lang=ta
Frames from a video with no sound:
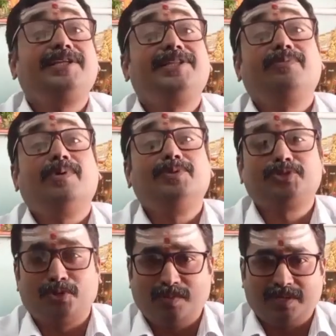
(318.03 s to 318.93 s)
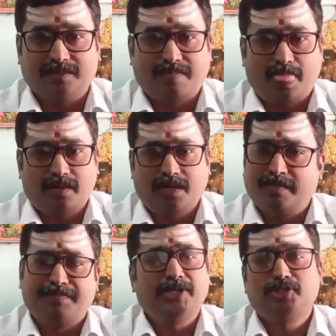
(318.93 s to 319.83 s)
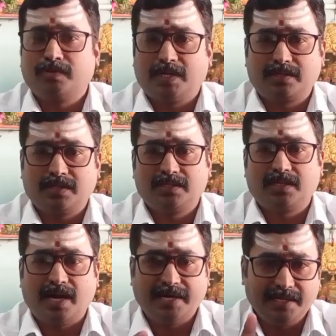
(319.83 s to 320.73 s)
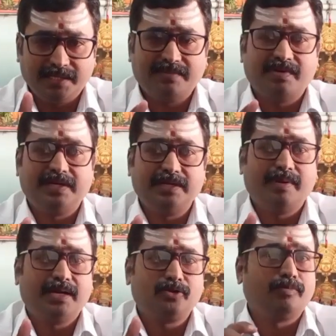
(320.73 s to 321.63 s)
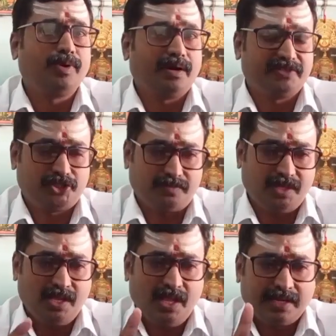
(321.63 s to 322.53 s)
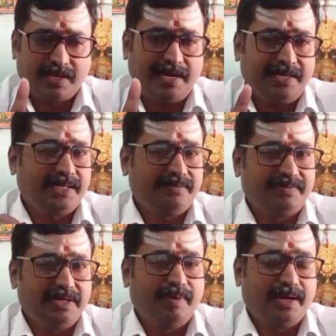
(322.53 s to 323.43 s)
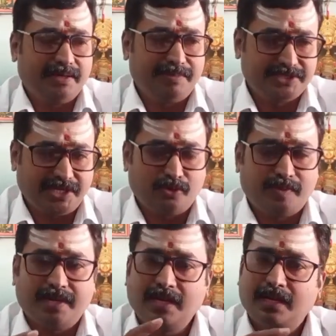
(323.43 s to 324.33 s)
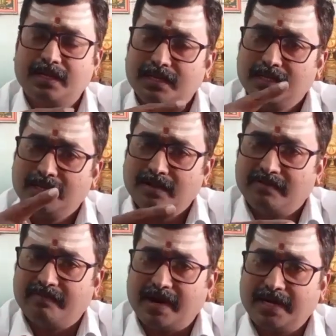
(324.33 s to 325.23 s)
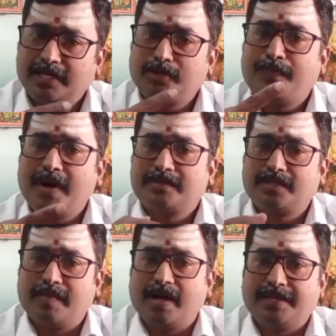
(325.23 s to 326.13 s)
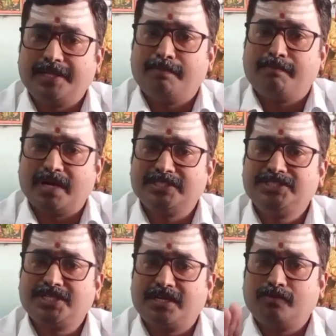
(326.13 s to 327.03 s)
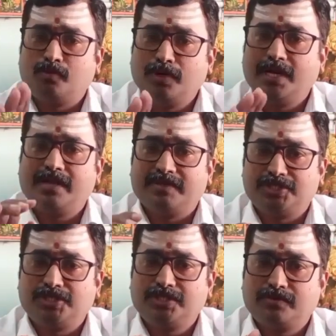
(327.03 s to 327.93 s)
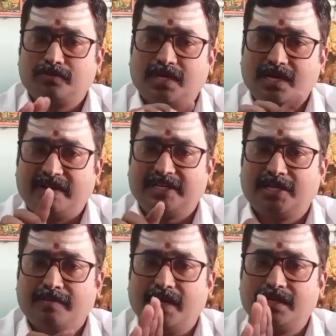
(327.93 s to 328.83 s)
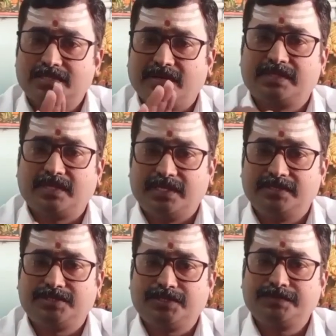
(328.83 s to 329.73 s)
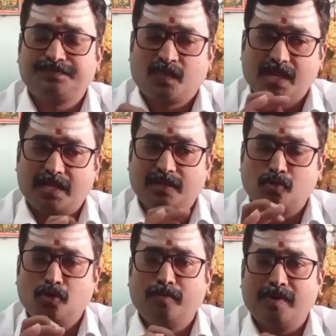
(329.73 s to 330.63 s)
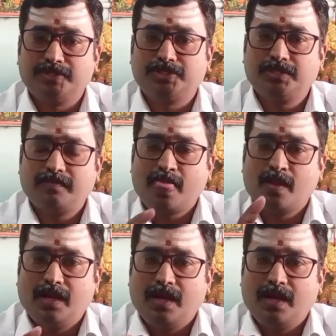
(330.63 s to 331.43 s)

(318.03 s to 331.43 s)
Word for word: கன்னி தெய்வம்னு சொல்லுவாங்க நம்ம பேச்சு வழக்கில் அந்த கன்னி தெய்வ வழிபாடு ரொம்ப அவசியம் கன்னி தெய்வ வழிபாடு எப்படி செய்யணும் அப்படின்னா வடக்கு பார்த்த மாதிரி மஞ்சள் உருண்டையை வச்சு நல்லா வட்டமாக செவத்தில் அடிச்சுட்டு அதில் குங்குமம் வச்சு